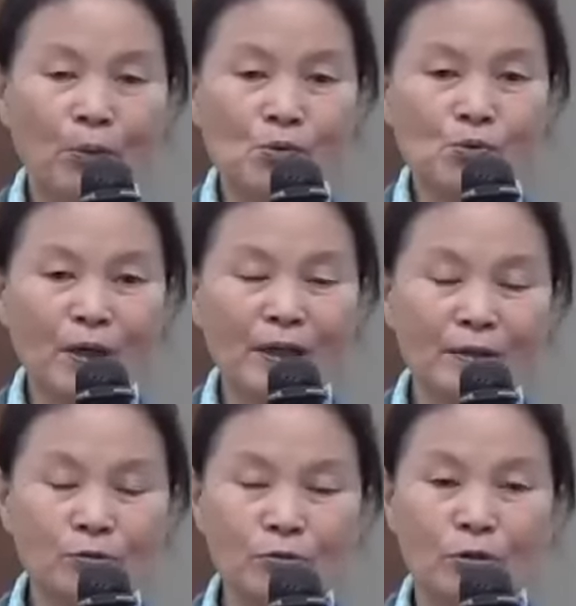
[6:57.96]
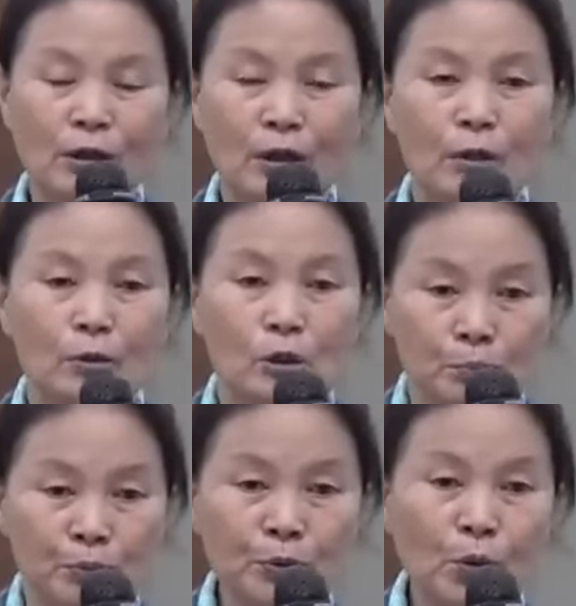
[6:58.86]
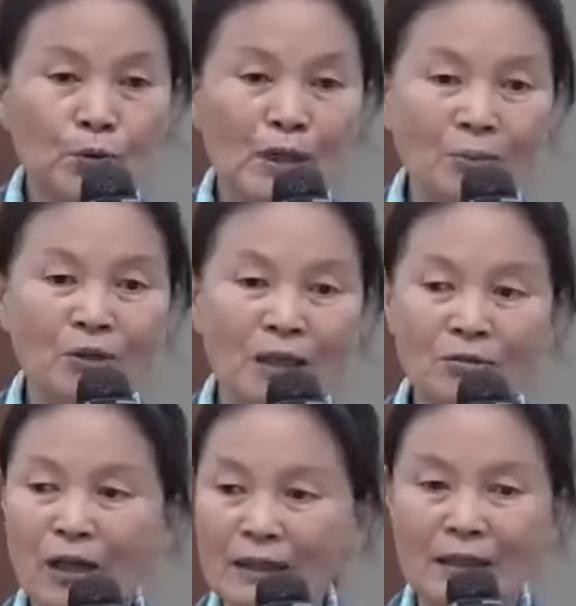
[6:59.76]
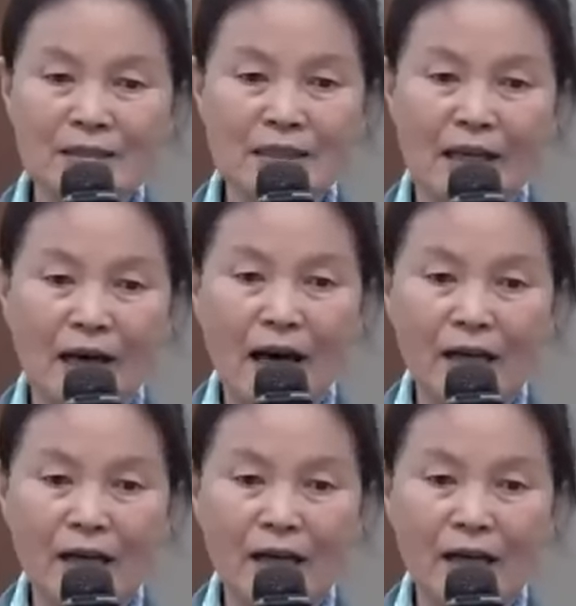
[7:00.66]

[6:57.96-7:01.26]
봉숭 하나도 분꽃나무라도 갖다 쫙